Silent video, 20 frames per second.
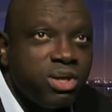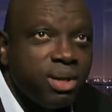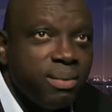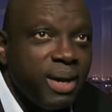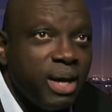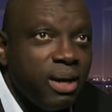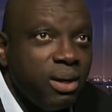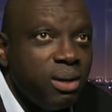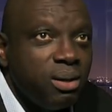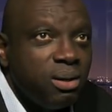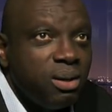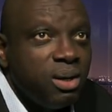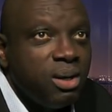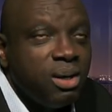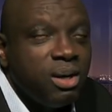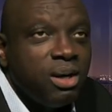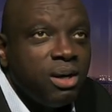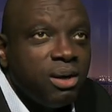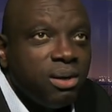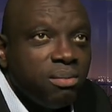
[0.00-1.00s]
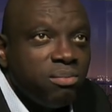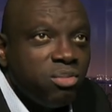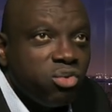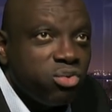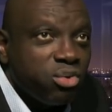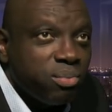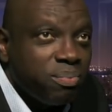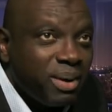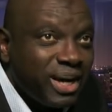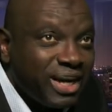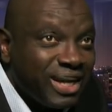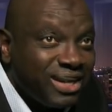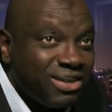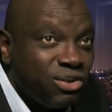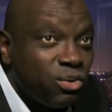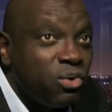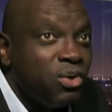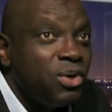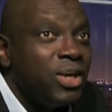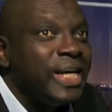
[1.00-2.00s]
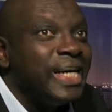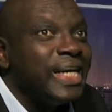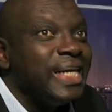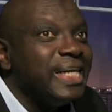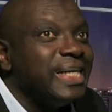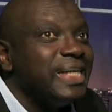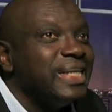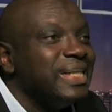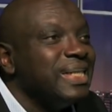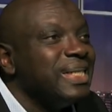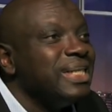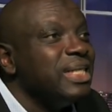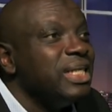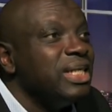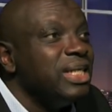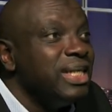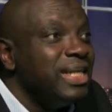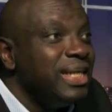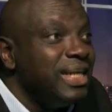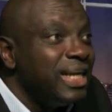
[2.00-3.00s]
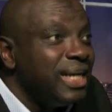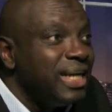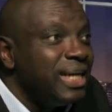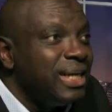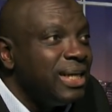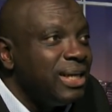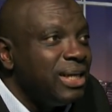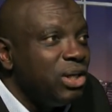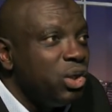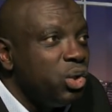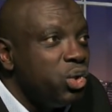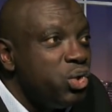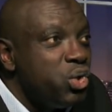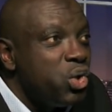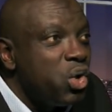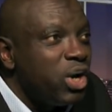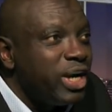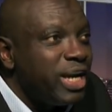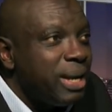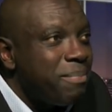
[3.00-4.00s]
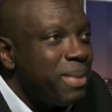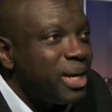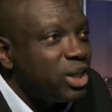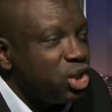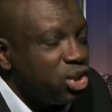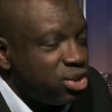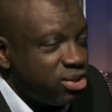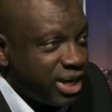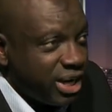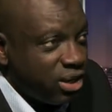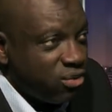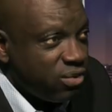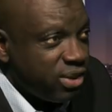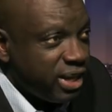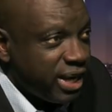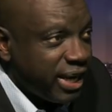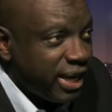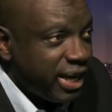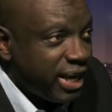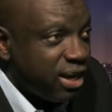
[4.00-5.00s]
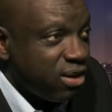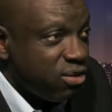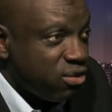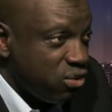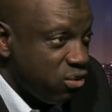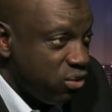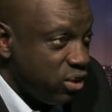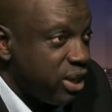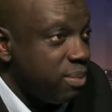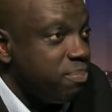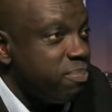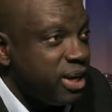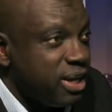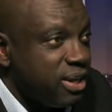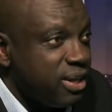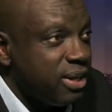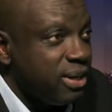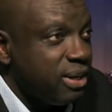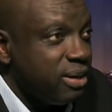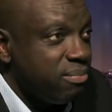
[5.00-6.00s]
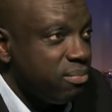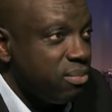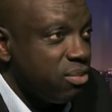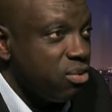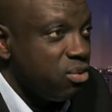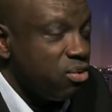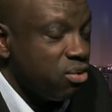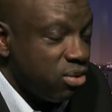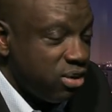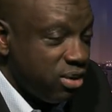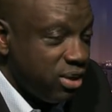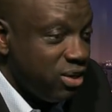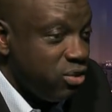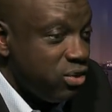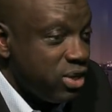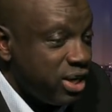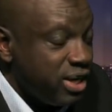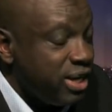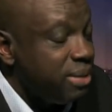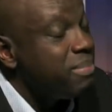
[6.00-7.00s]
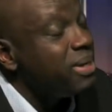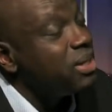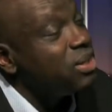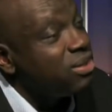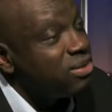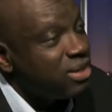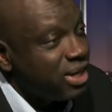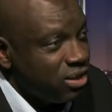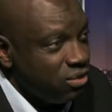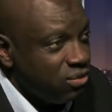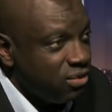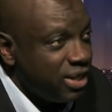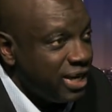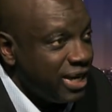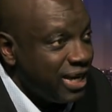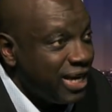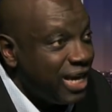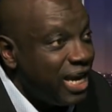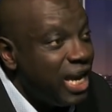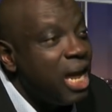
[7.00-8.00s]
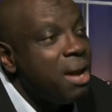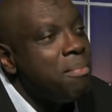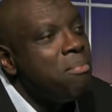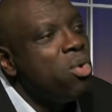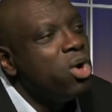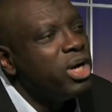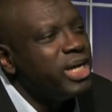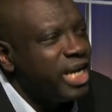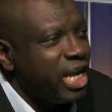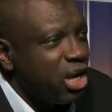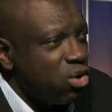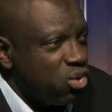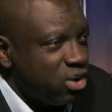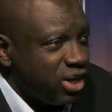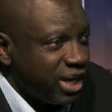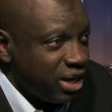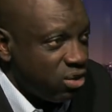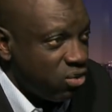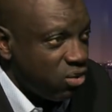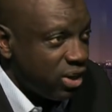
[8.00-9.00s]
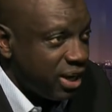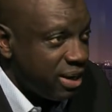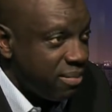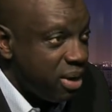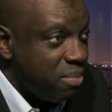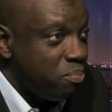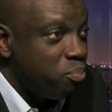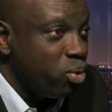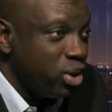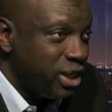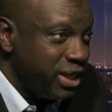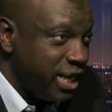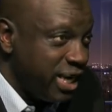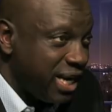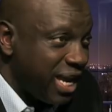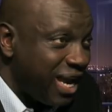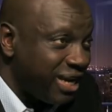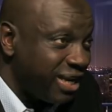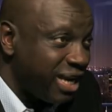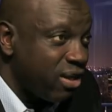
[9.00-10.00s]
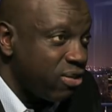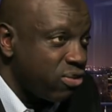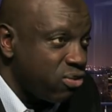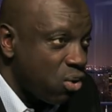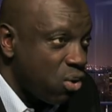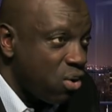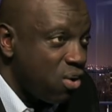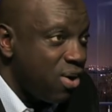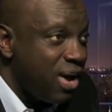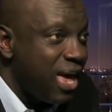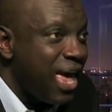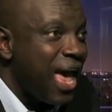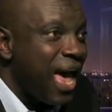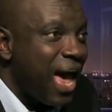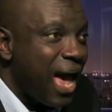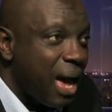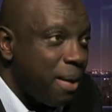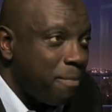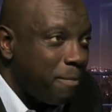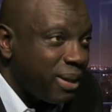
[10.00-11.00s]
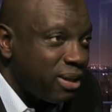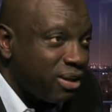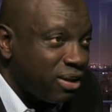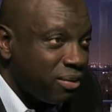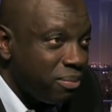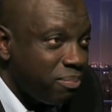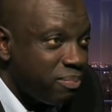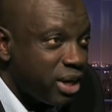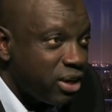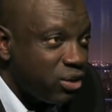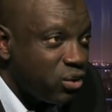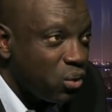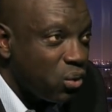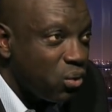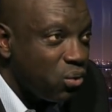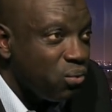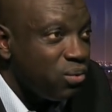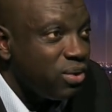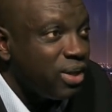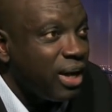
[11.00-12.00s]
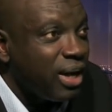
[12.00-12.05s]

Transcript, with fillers: semaine, euh, monsieur Parezo, l'Union des magistrats du Sénégal, celui qui préside l'Union des magistrats du Sénégal, est monté au créneau quand même pour dire attention, parce que bientôt